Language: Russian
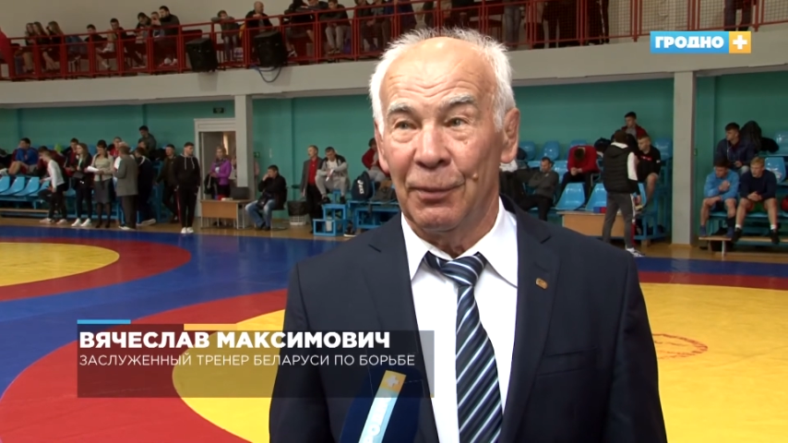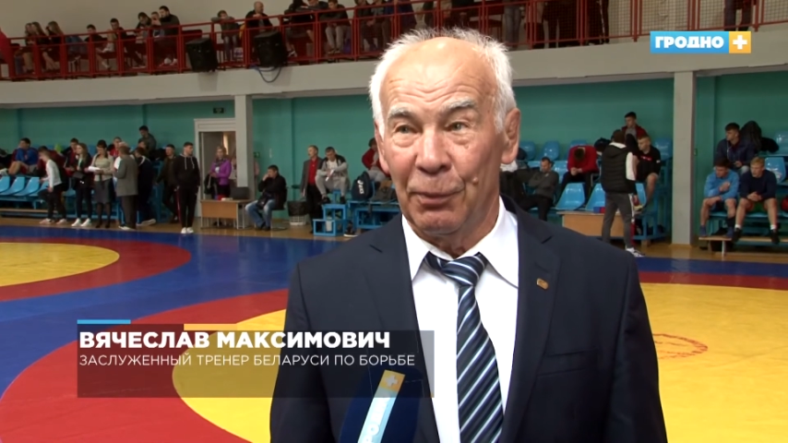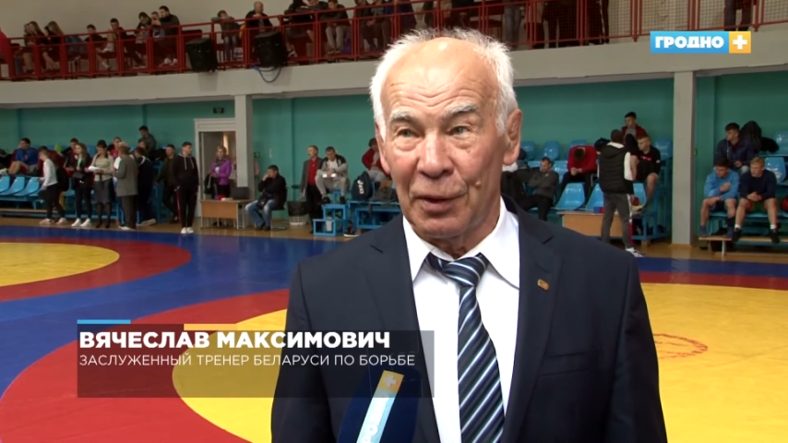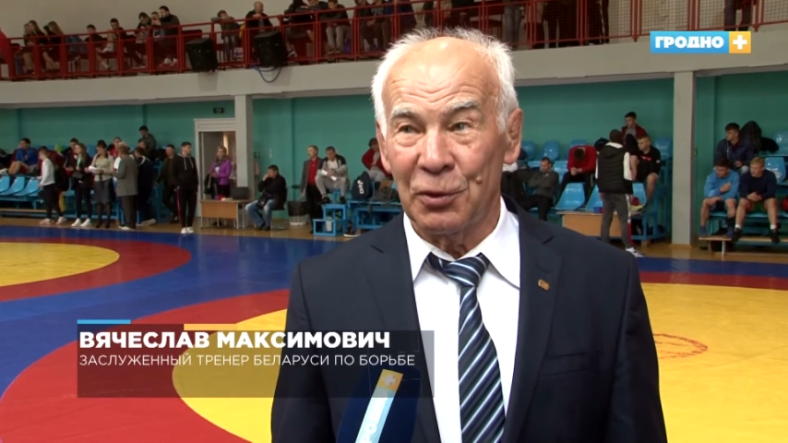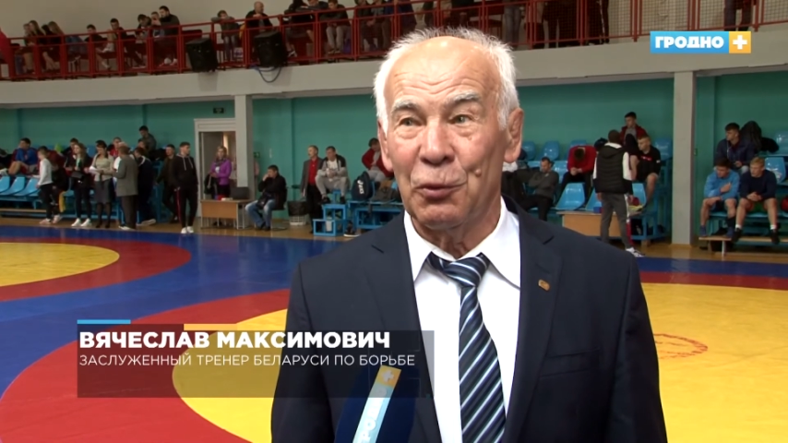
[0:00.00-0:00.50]

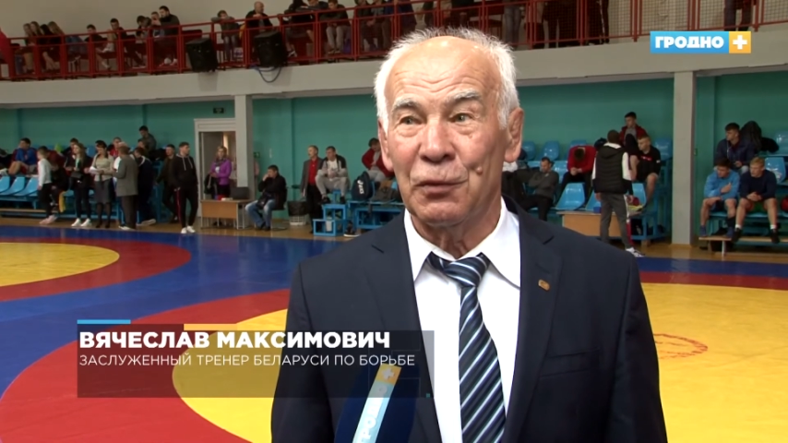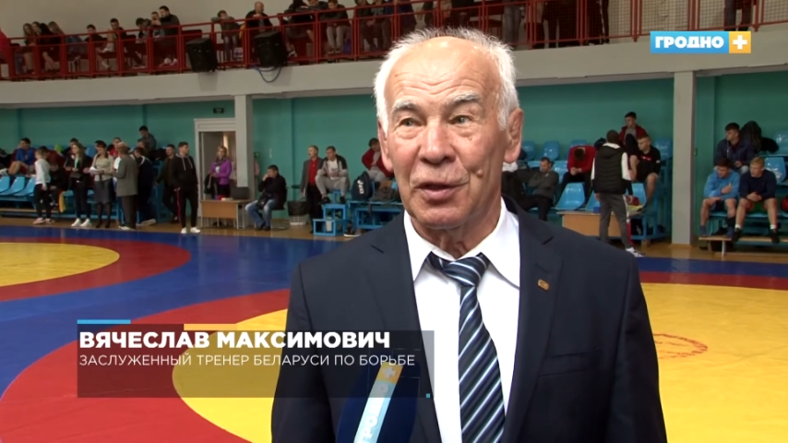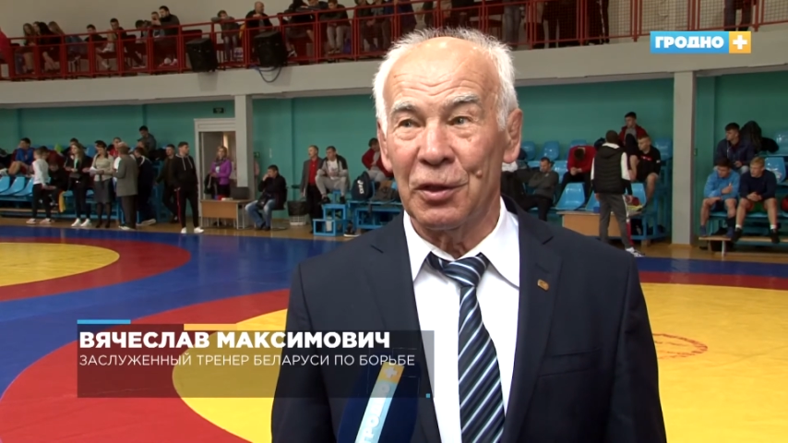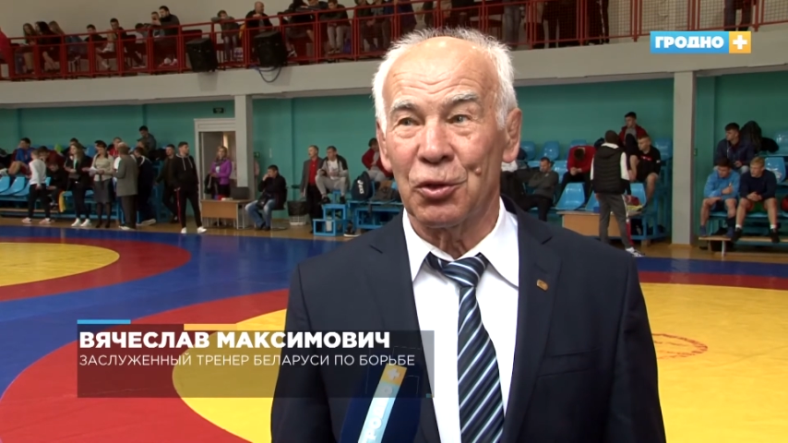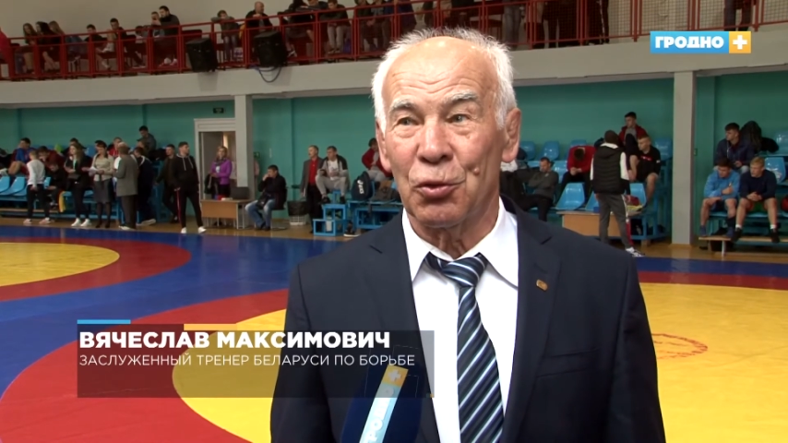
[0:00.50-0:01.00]

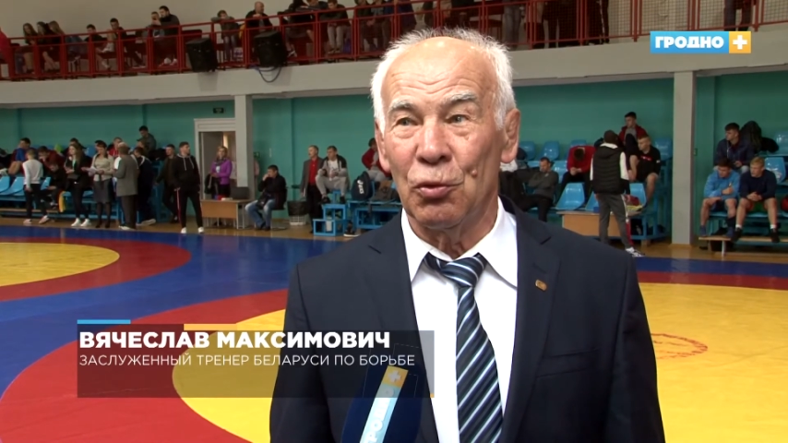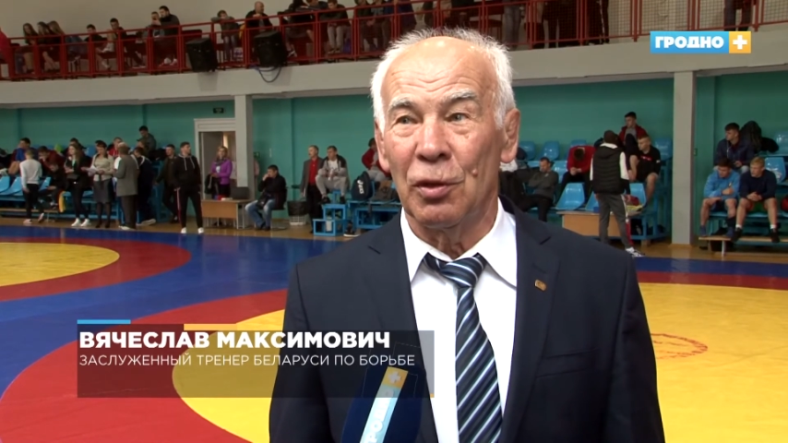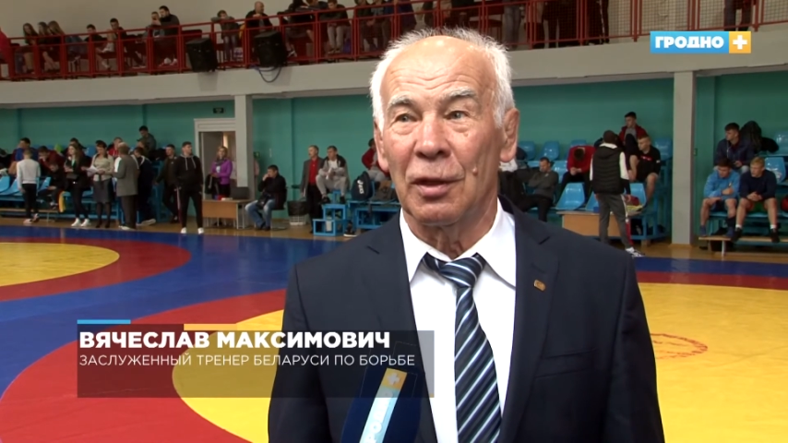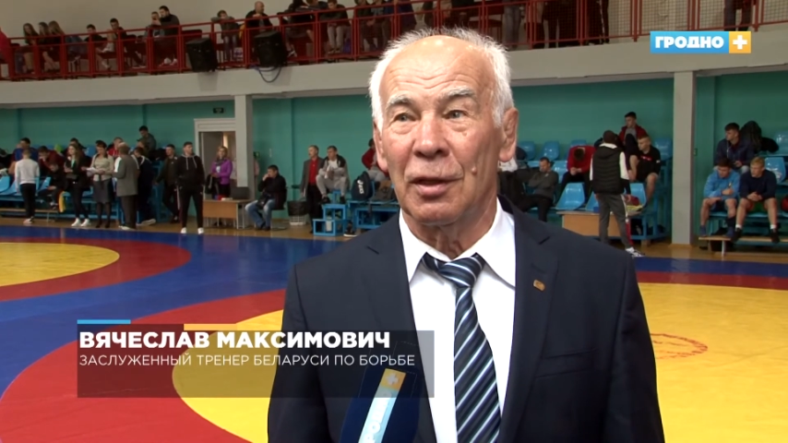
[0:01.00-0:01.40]
борцовская школа,